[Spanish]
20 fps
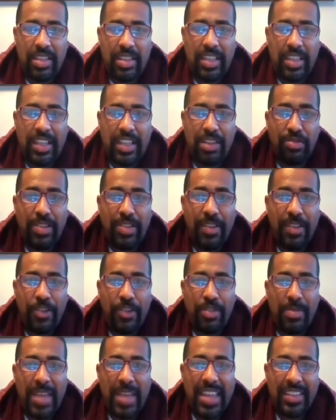era una
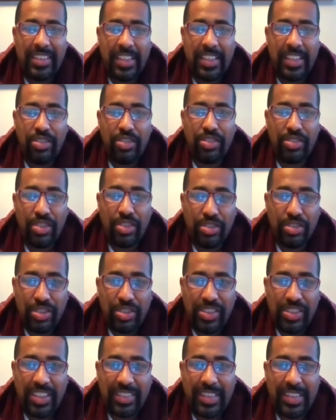forma de decir,
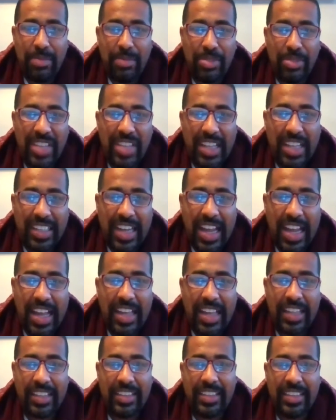nosotros estamos
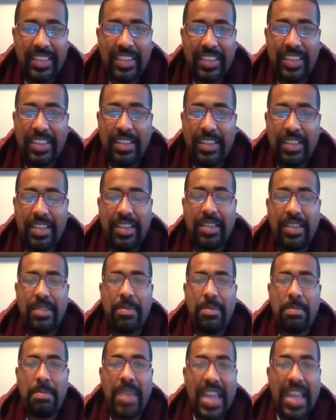acá,
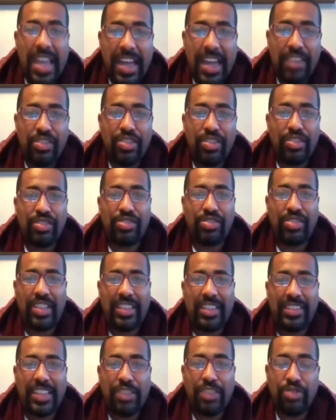véannos,
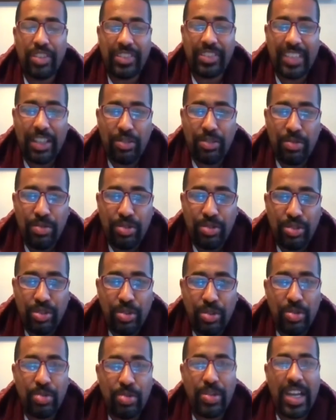esta es nuestra
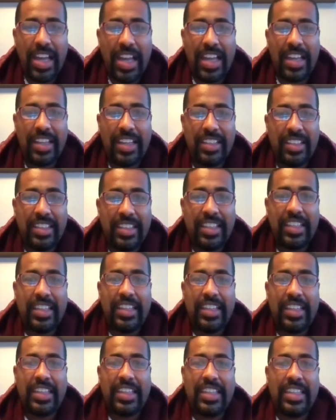cultura
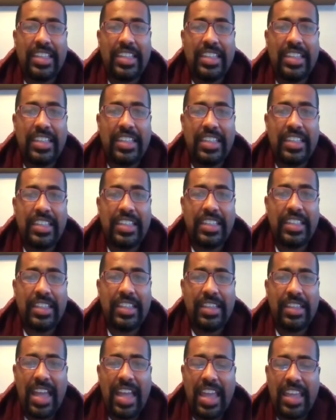
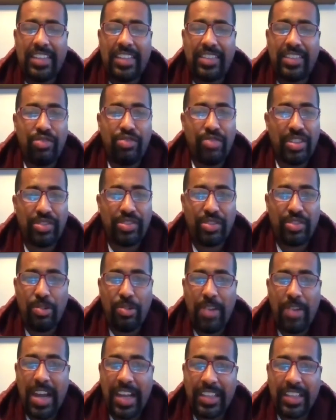y ese es
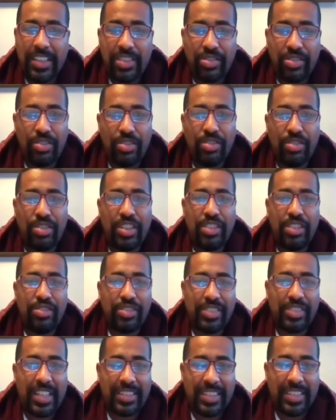nuestro baile, eso es lo que
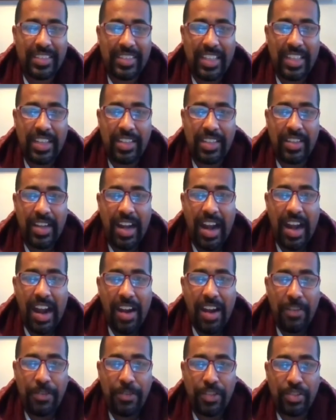nos hace ser
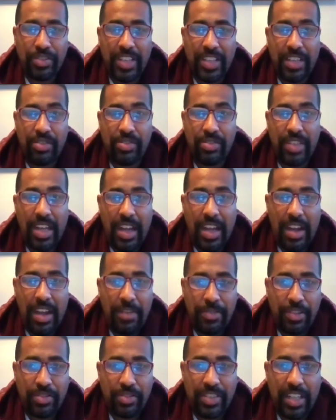afros
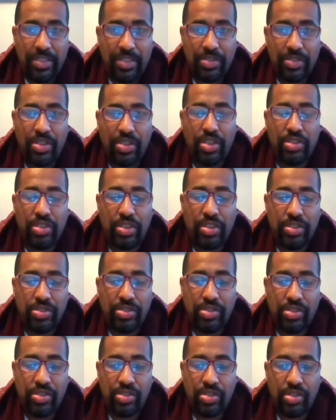a,
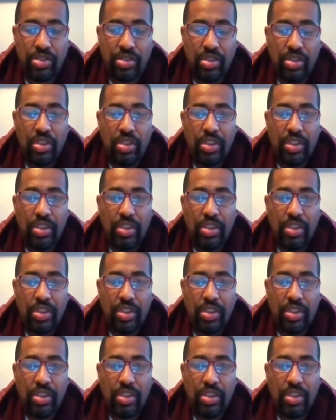nosotros